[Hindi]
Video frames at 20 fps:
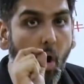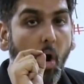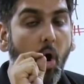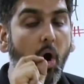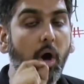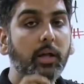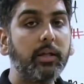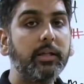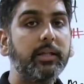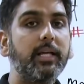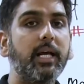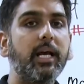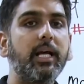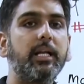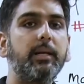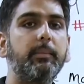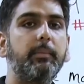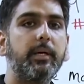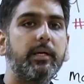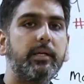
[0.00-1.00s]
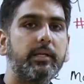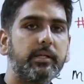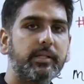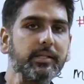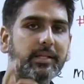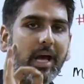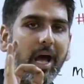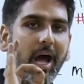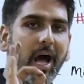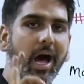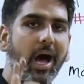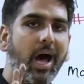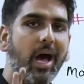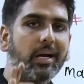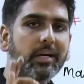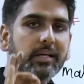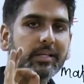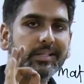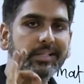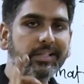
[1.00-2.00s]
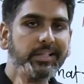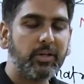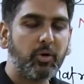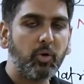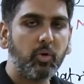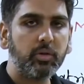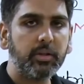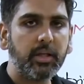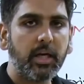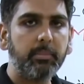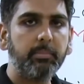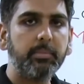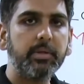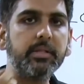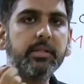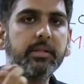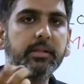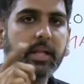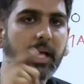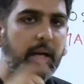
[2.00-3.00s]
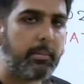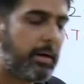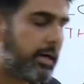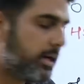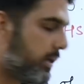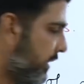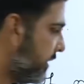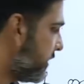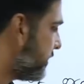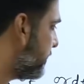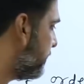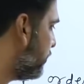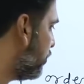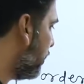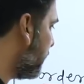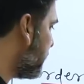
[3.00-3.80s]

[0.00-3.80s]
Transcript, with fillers: ऑल द एलिमेंट्स आर जीरो दैट मींस नल मैट्रिक्स तो